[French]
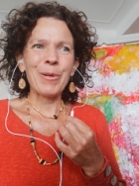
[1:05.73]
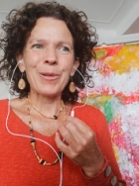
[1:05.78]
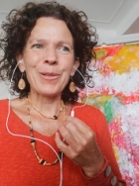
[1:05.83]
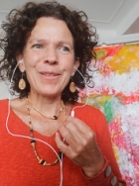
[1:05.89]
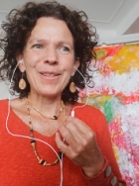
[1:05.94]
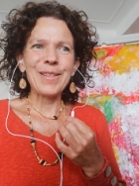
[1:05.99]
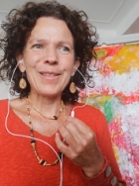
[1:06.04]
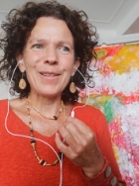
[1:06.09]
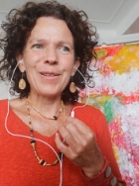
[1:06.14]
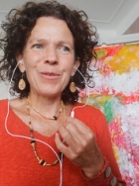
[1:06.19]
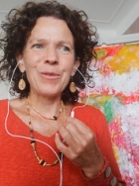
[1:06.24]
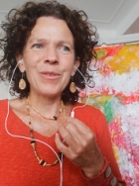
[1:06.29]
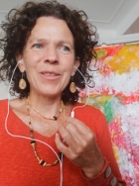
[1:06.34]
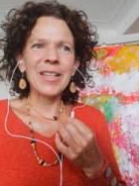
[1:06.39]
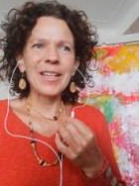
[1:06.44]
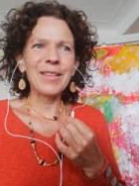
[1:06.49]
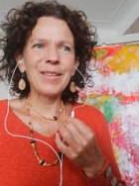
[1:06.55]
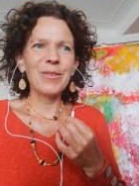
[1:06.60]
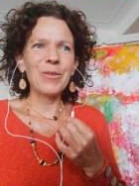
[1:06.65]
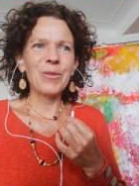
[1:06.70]
Portez des
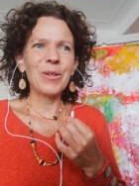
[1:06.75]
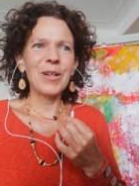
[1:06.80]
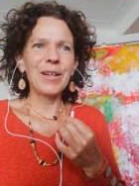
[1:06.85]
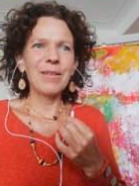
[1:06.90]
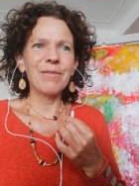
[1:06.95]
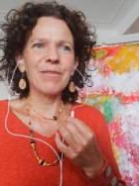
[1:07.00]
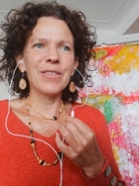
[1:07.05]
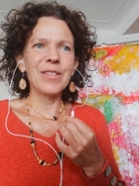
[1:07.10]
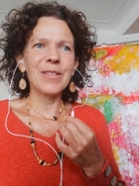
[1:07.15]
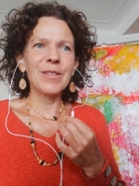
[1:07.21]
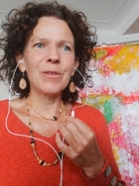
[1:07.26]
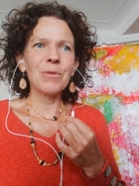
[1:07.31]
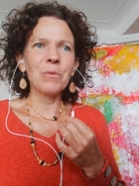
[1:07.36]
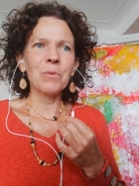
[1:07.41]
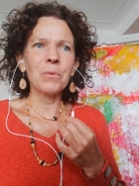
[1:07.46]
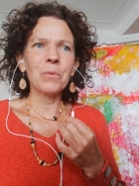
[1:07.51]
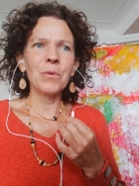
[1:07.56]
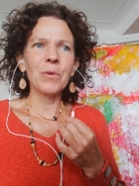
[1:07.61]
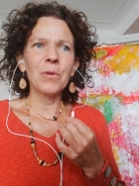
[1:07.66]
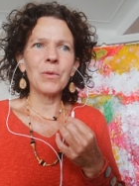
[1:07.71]
lunettes de la
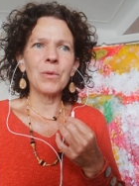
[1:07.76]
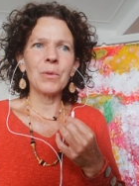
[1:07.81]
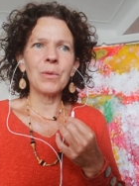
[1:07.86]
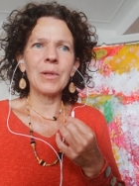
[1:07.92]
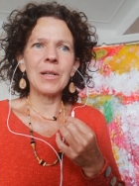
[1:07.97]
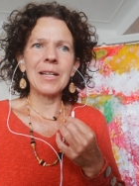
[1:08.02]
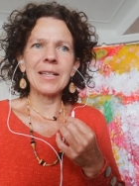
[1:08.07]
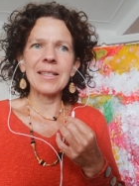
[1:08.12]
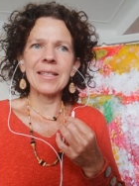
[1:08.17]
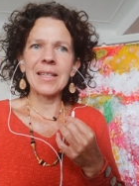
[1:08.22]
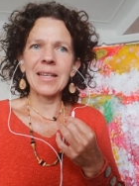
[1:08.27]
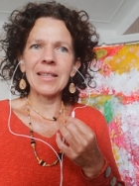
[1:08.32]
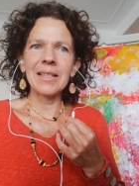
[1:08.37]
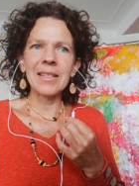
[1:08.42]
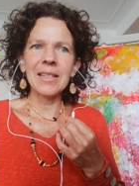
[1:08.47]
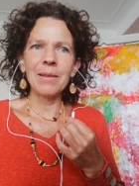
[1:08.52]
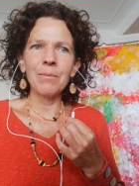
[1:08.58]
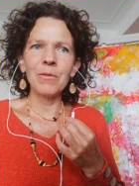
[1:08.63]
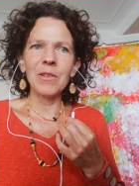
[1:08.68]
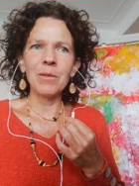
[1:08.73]
vision de la
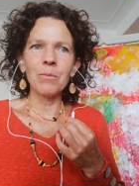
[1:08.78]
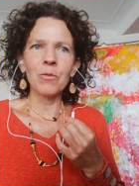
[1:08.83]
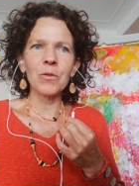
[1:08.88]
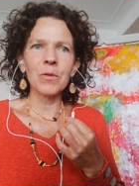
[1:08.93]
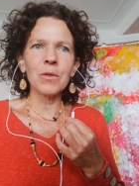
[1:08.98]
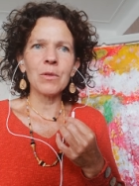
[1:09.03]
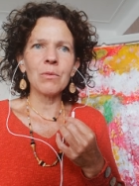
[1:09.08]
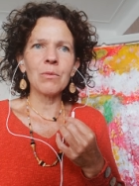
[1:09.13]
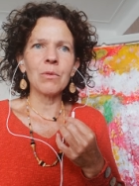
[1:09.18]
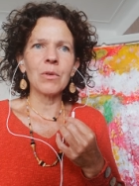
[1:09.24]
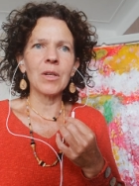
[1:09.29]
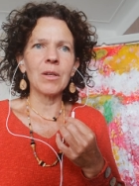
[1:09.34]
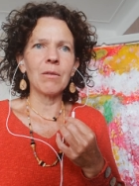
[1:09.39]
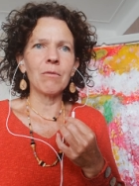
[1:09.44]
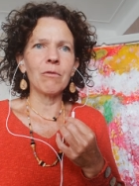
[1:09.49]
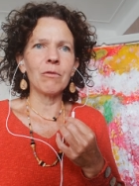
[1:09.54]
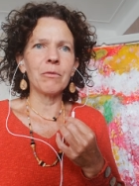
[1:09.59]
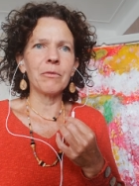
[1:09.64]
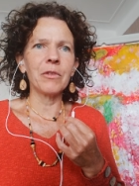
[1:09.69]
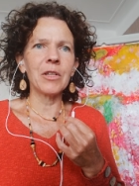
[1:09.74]
cinquième dimension et
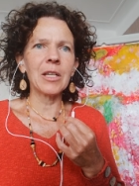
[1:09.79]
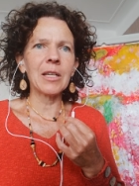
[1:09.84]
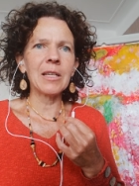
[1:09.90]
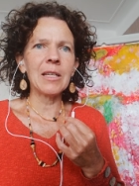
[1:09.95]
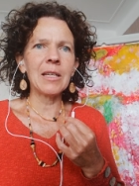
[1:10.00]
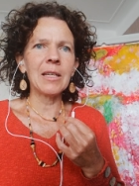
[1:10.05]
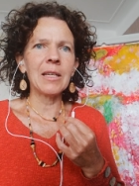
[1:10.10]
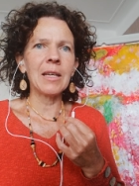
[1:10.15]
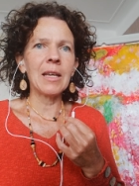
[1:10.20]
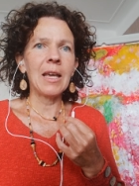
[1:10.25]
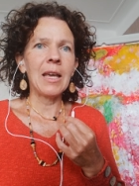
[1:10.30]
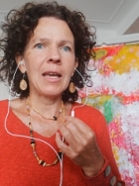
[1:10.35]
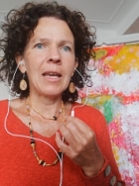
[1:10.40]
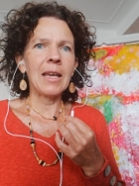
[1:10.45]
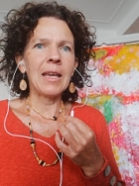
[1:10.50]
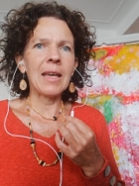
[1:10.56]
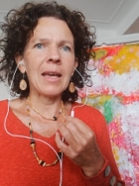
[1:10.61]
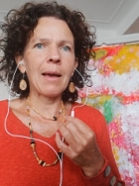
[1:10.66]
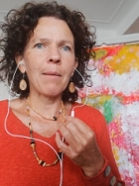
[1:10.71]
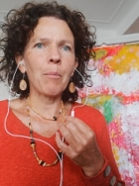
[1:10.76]
vous verrez
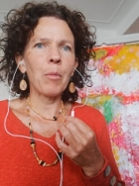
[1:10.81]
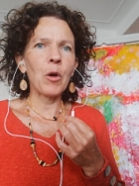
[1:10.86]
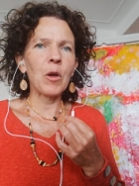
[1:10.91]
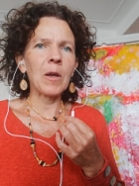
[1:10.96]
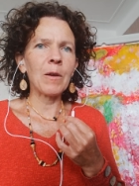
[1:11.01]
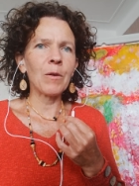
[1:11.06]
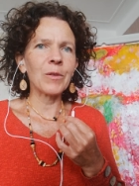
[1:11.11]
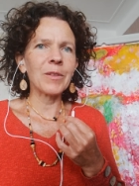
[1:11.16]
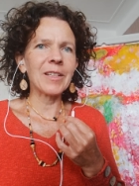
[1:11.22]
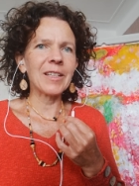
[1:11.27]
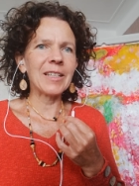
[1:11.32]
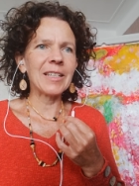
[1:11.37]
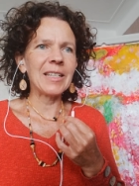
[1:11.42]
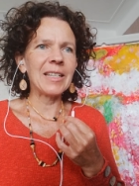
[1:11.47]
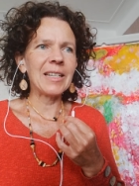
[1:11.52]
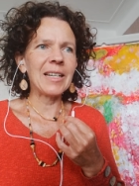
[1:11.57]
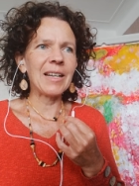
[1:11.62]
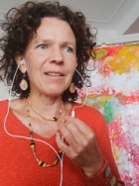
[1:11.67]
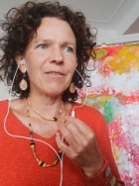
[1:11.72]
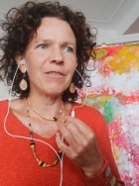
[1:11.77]
et
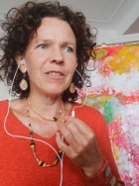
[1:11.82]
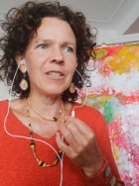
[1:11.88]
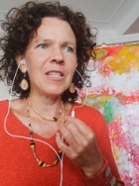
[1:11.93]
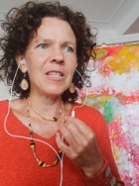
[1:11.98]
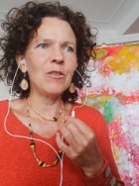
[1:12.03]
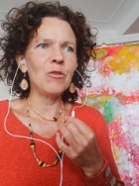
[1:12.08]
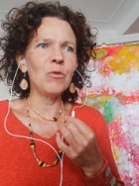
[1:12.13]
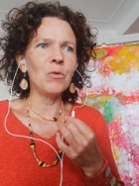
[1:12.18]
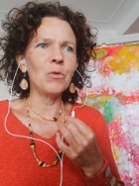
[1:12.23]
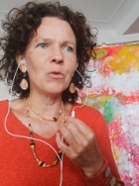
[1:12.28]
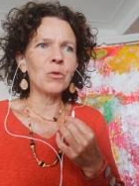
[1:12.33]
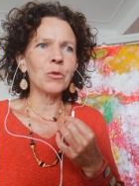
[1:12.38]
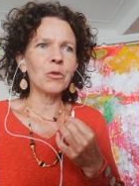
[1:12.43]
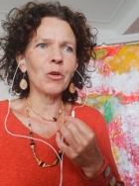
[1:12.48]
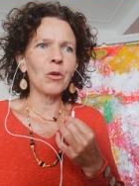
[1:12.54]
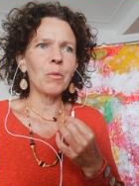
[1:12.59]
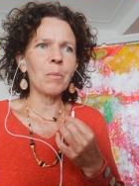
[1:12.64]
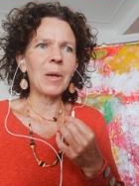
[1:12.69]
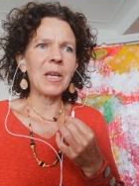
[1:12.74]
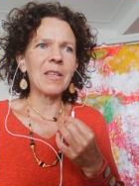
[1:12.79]
appréhenderez la vie d'une
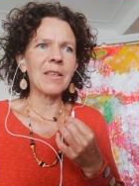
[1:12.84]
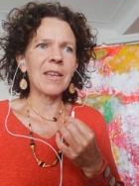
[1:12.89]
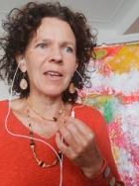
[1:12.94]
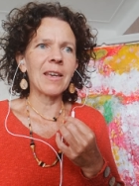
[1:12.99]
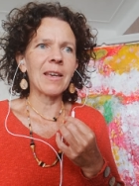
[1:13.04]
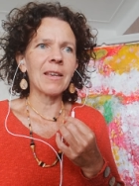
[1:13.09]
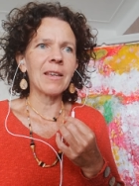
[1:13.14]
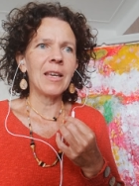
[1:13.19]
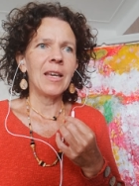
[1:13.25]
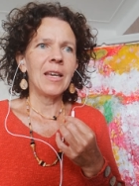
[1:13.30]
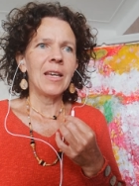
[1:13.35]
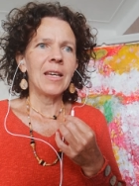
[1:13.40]
autre manière.